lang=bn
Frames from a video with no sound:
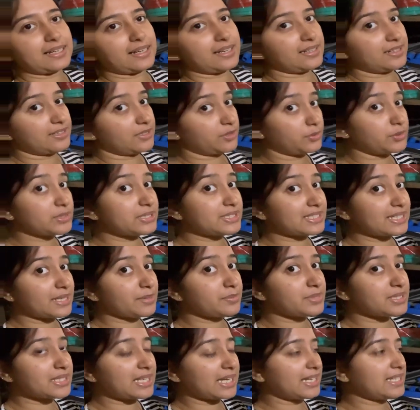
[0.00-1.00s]
কালারের ওই
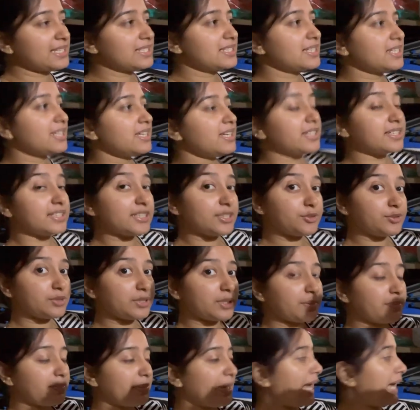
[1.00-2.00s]
সেম সাইজ কিন্তু
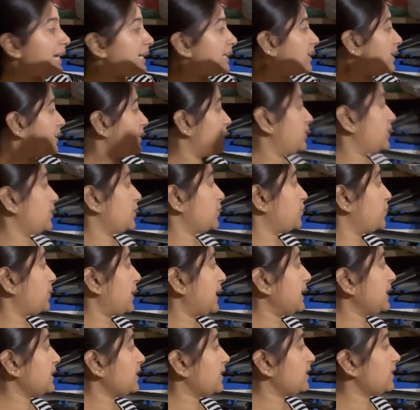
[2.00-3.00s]
এটা ব্ল্যাক কালার এটা
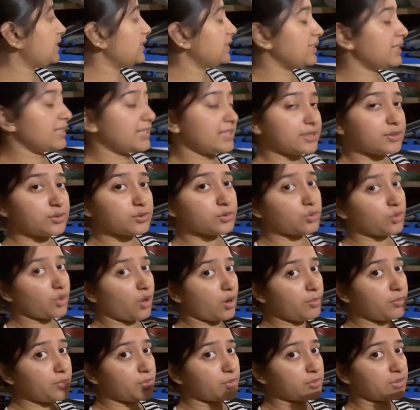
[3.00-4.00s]
হোয়াইট কালারের এটা একটু
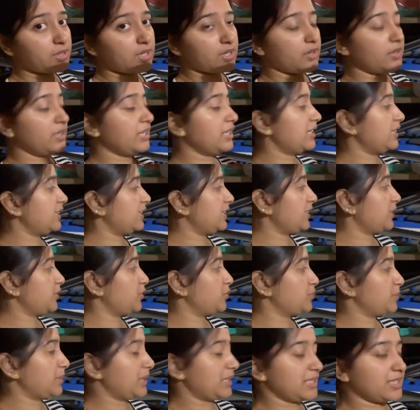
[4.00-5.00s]
কম নোংরা হয় আর এটা
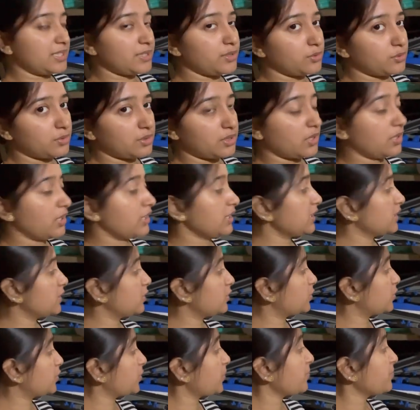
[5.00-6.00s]
একটু বেশি নোংরা হয়
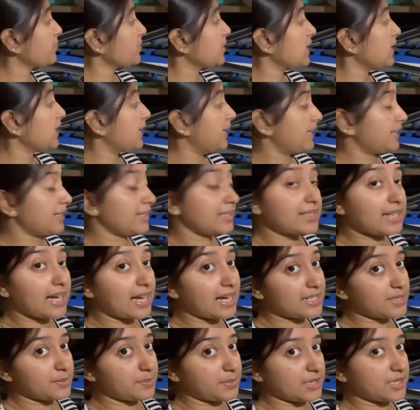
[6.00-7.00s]
কিন্তু এটার
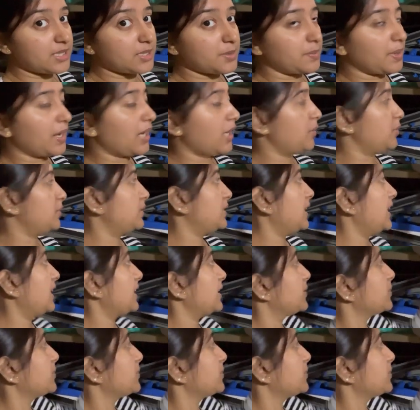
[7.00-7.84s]
কাজ বেশি ভালো দেয়